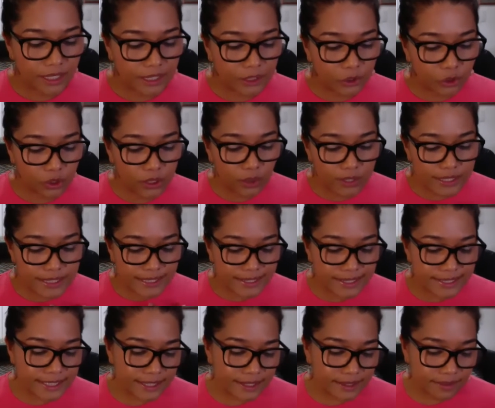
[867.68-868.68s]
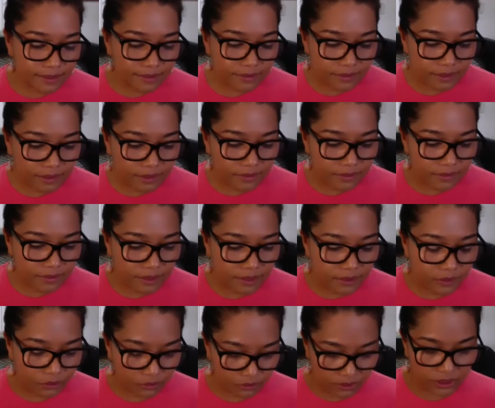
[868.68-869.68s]
ito daw isang secret ng
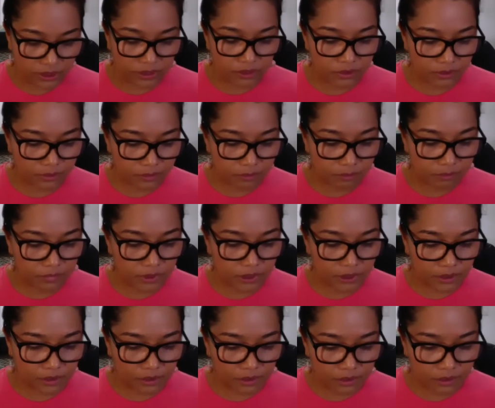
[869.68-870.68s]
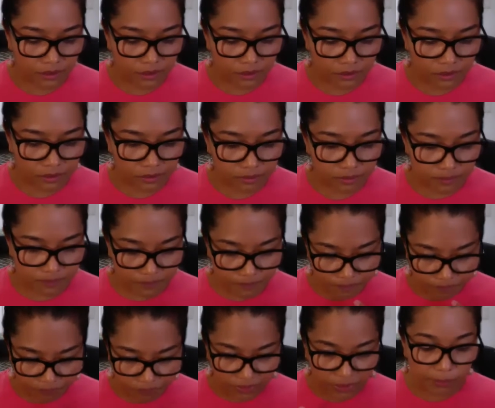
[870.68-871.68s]
ano ng uh,
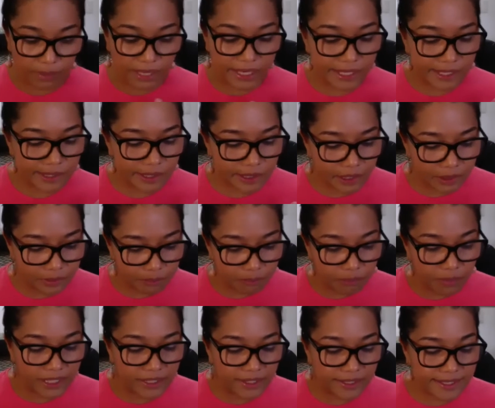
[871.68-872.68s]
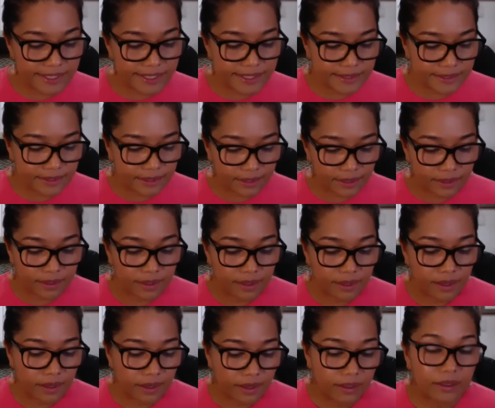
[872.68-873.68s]
making the money is uh,
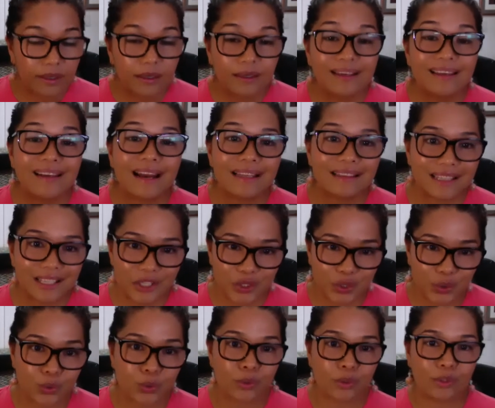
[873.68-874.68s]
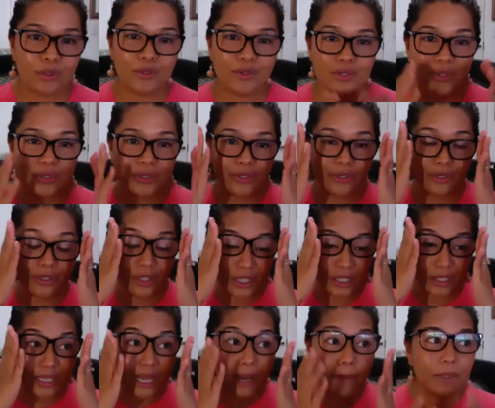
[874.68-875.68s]
gratitude. So
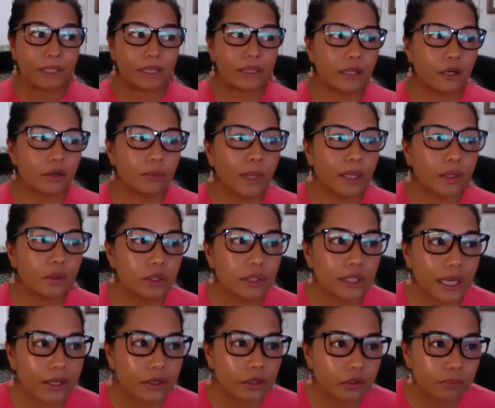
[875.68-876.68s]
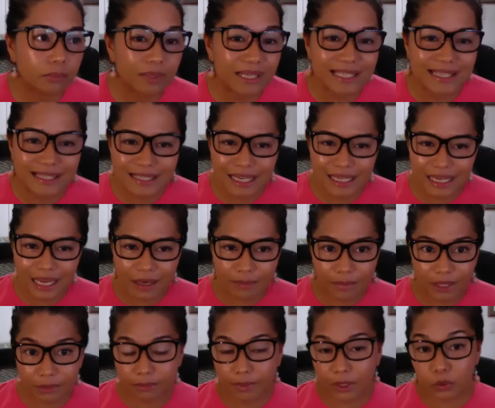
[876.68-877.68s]
'yon, dapat daw meron tayong
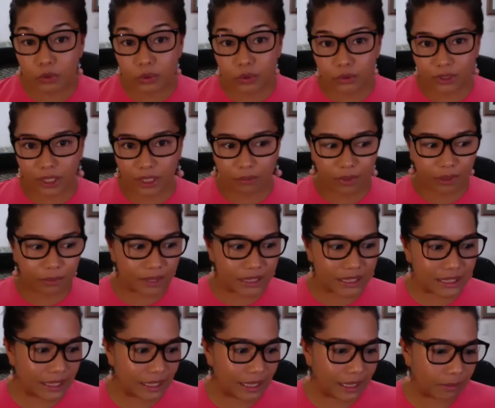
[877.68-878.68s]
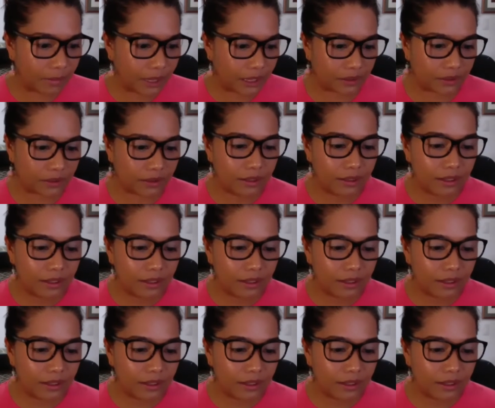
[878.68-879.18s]
pasasalamat, marunong tayong magpasalamat.